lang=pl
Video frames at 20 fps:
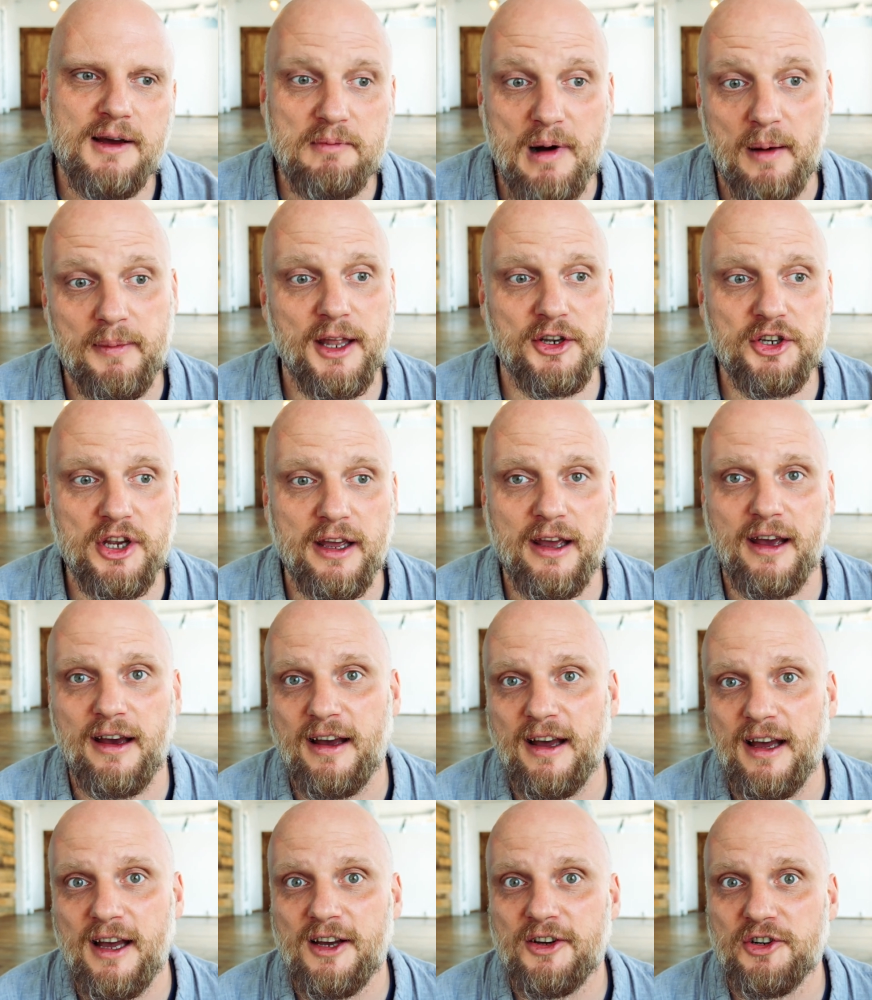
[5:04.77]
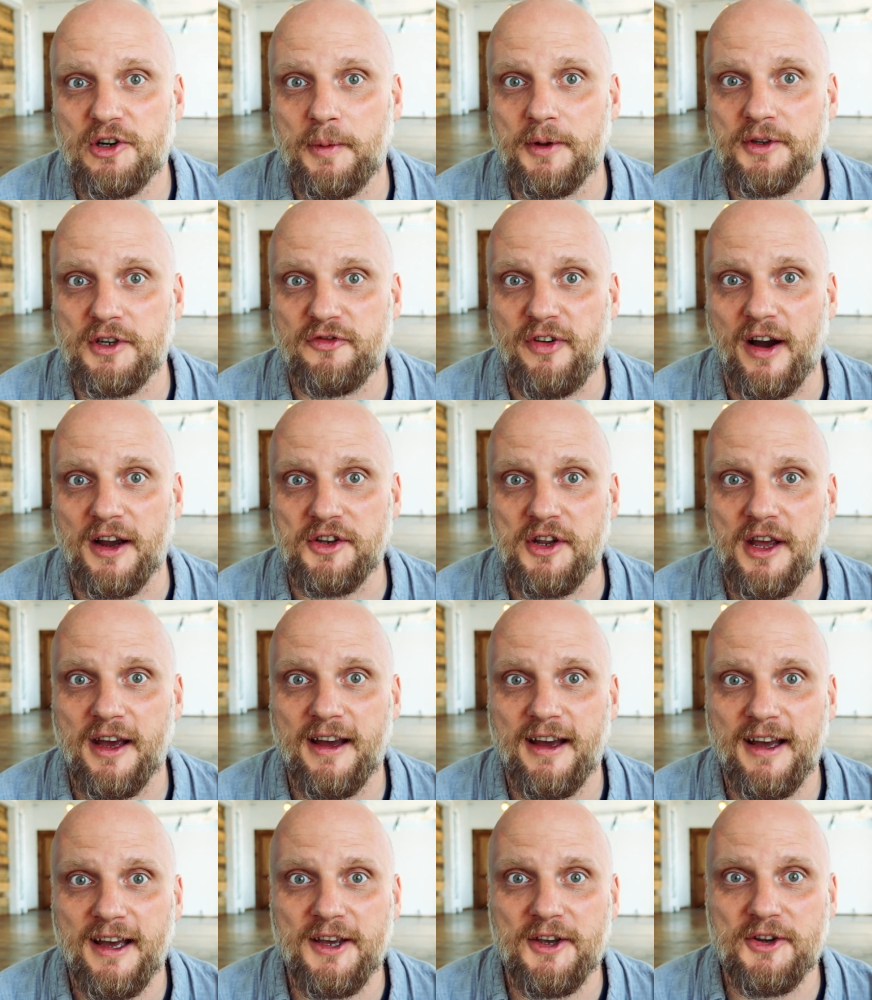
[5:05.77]
Mam nadzieję, że będzie fajnie
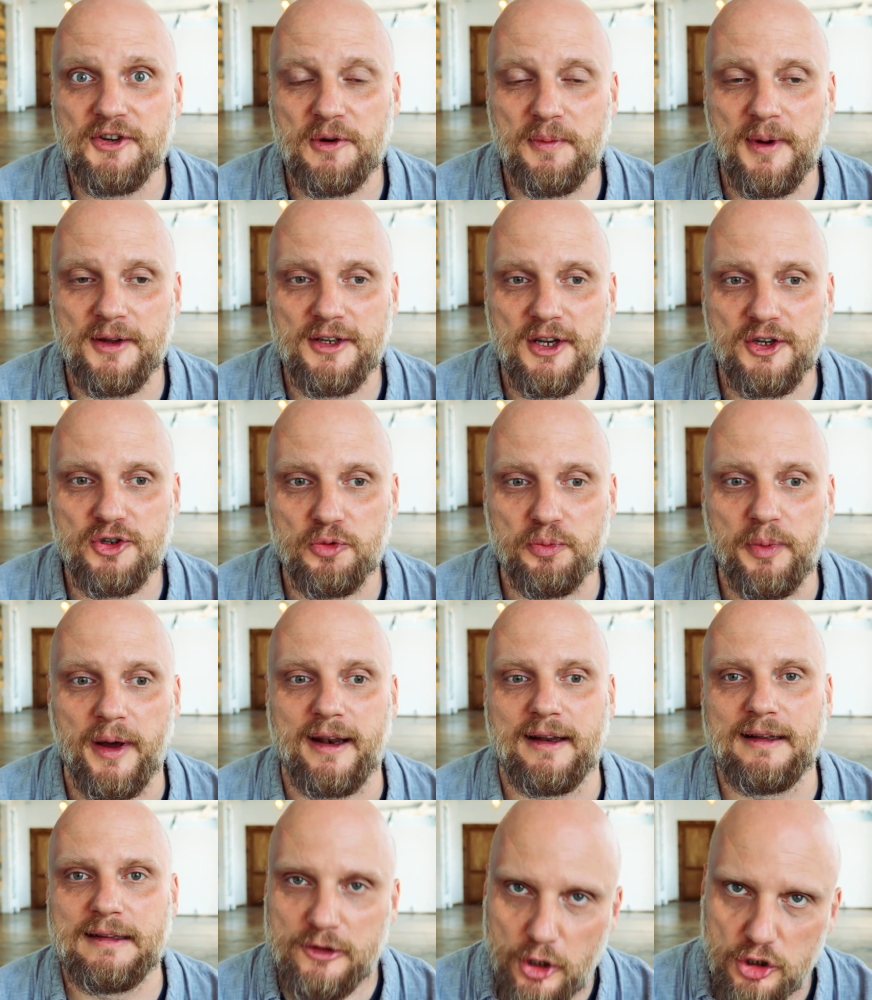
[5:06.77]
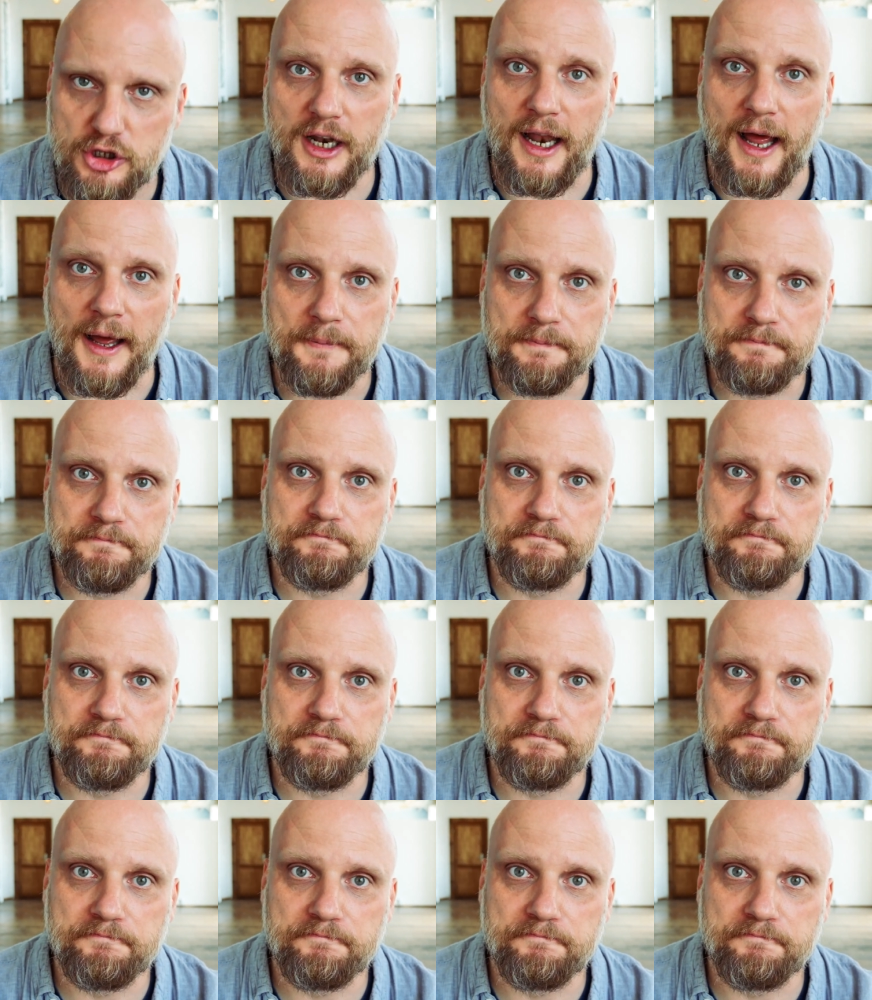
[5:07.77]
i że będzie super. To tyle.